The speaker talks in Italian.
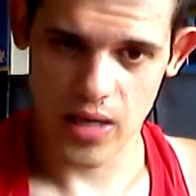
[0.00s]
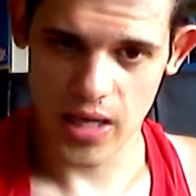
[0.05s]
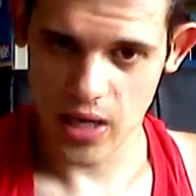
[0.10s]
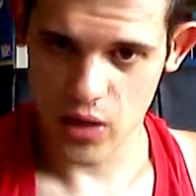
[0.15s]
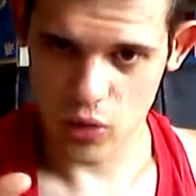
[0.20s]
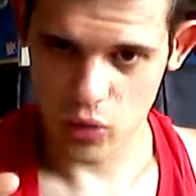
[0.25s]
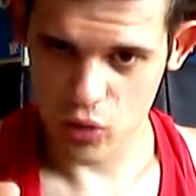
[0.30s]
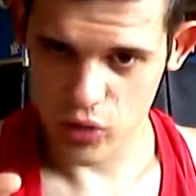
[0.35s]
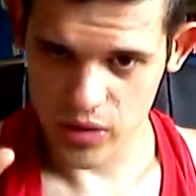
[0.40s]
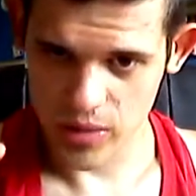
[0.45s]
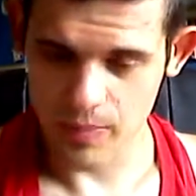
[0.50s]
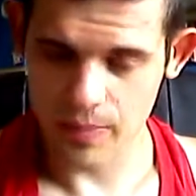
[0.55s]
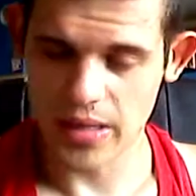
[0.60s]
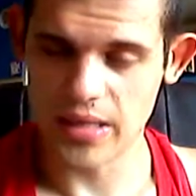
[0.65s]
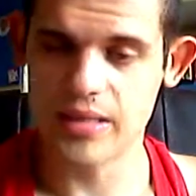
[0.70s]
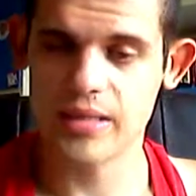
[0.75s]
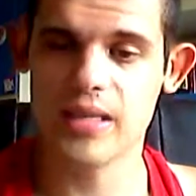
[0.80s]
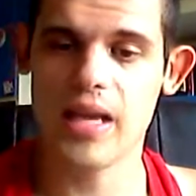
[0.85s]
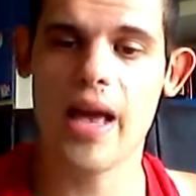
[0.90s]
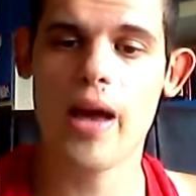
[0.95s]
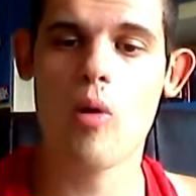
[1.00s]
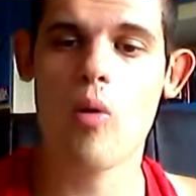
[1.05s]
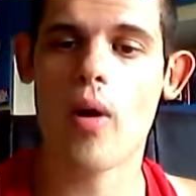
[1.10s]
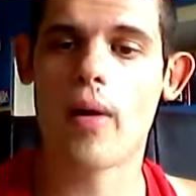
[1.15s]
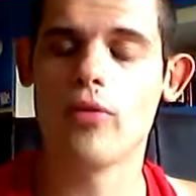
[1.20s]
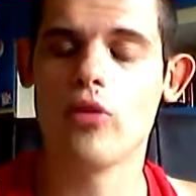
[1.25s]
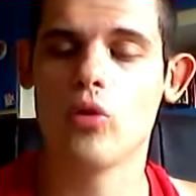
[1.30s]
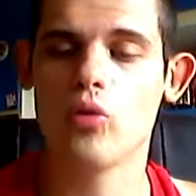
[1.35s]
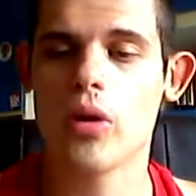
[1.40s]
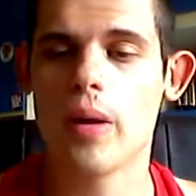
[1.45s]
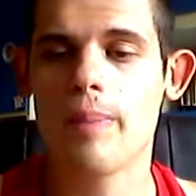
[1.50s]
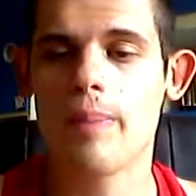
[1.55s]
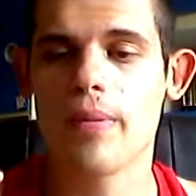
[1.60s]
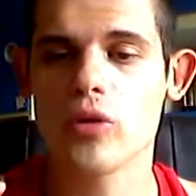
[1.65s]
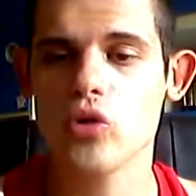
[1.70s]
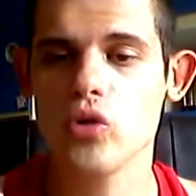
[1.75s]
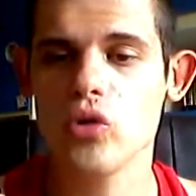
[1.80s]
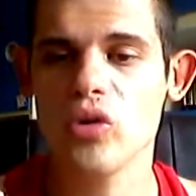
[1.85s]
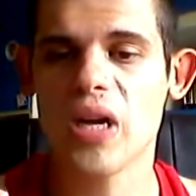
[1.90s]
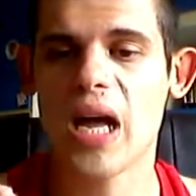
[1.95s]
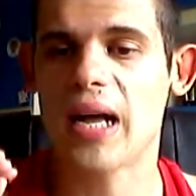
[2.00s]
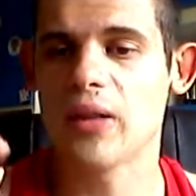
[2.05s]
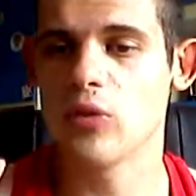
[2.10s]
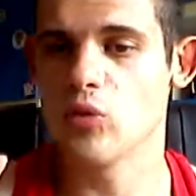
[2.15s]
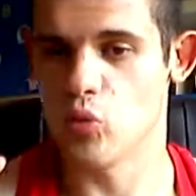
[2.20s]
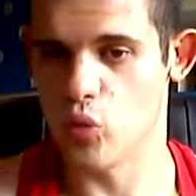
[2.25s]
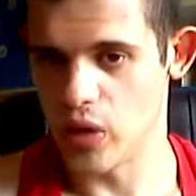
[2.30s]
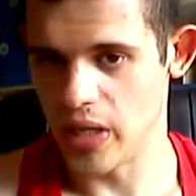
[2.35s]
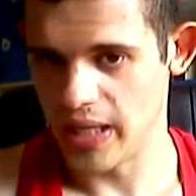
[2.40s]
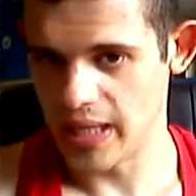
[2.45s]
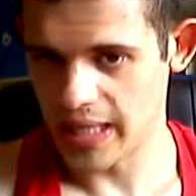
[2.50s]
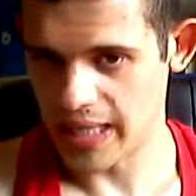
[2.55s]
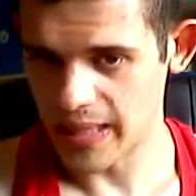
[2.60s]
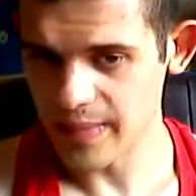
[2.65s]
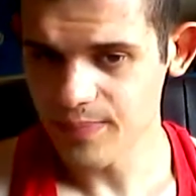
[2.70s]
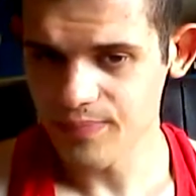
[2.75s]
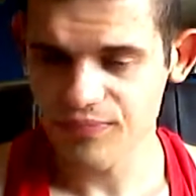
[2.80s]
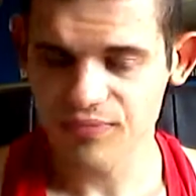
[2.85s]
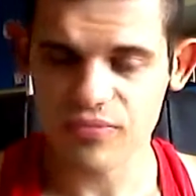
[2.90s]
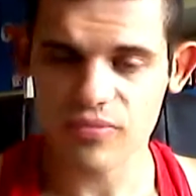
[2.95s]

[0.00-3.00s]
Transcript: che non lo sapesse, è quando una persona adulta,